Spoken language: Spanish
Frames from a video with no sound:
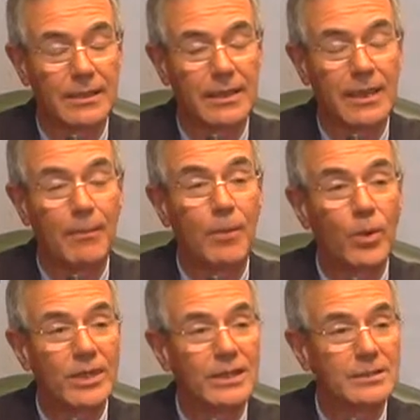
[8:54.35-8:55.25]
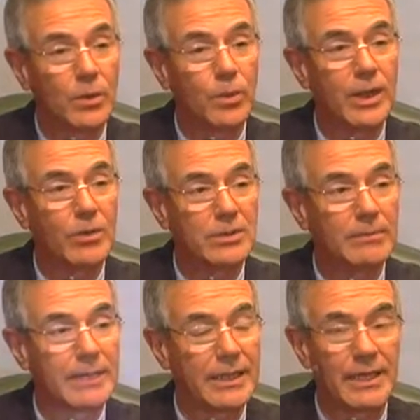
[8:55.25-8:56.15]
que apoyan de una u otra
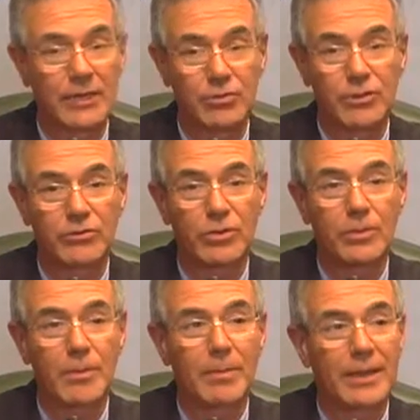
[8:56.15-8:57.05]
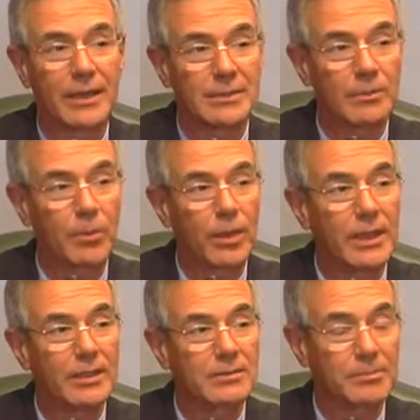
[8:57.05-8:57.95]
manera a la asociación para que se
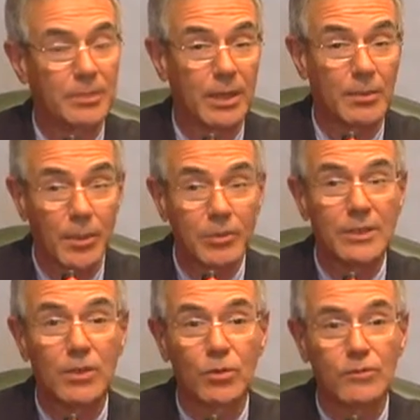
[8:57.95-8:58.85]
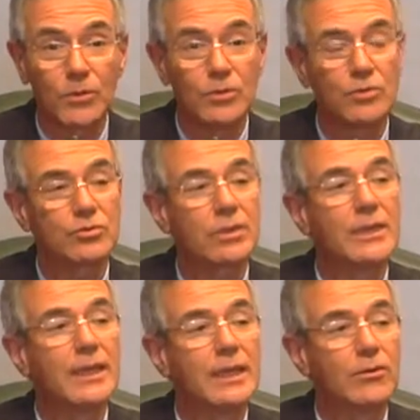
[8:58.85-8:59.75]
puedan, para que podamos tener los fondos
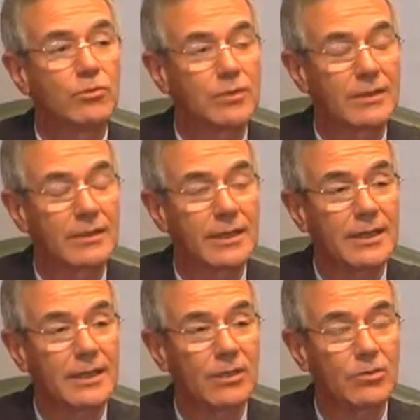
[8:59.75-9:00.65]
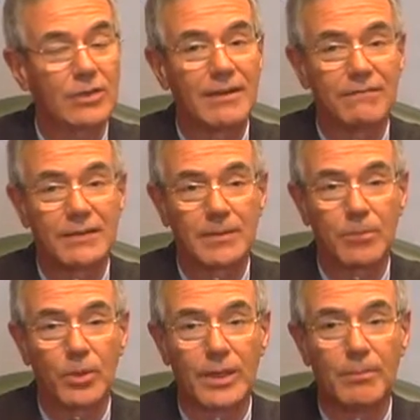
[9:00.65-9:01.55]
requeridos a fin de poder